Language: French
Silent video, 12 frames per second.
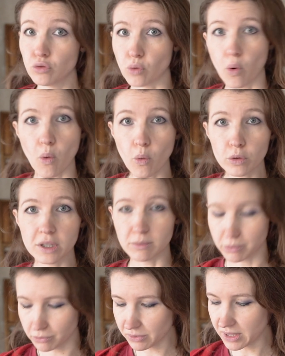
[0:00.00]
Donc on est
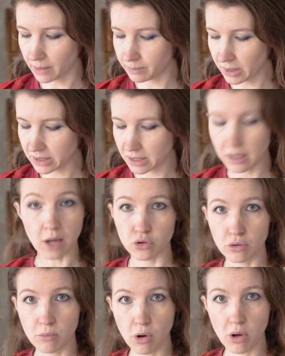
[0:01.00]
bon, ça passe
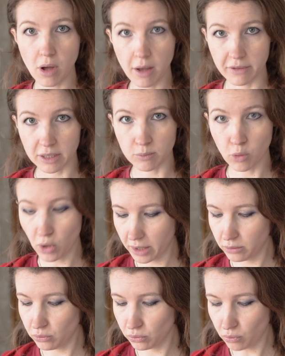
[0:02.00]
largement avec mon
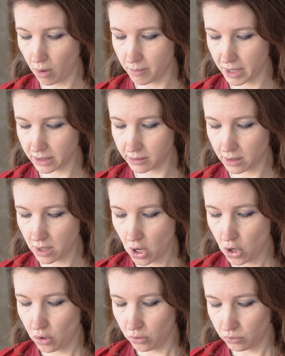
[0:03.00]
rail de 3 mètres.
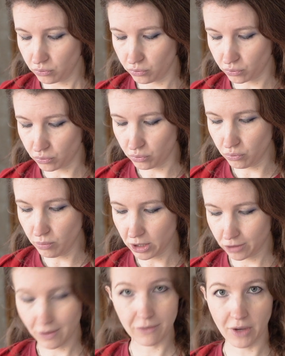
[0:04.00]
Du coup,
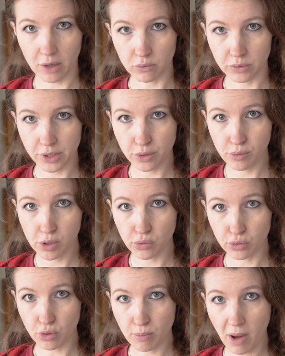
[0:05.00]
bah, je vais le faire continuer
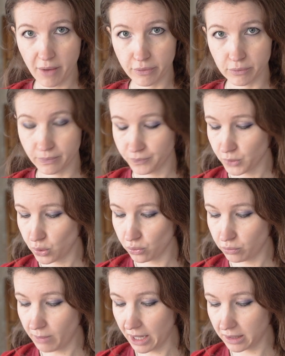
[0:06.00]
jusqu'au plafond. Au
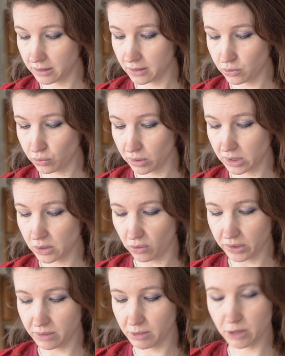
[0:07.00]
lieu de m'arrêter sur 10
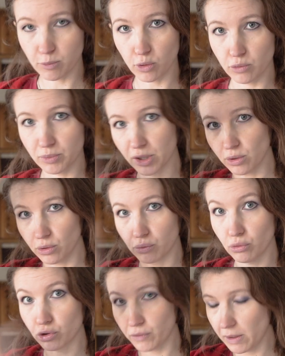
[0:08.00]
cm pour le petit
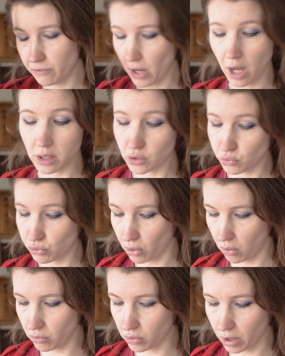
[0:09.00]
retour, je vais le faire aller
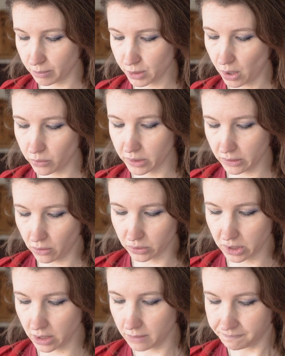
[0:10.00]
jusqu'en haut, comme ça on est
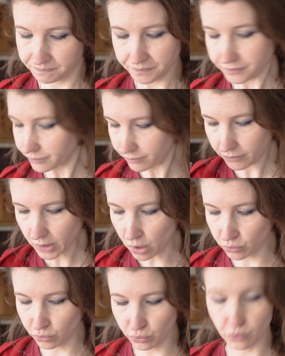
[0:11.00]
tranquille.
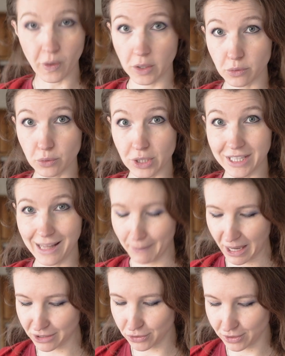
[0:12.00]
De toute façon, j'ai de la
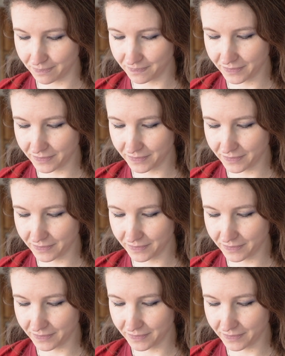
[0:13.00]
marge.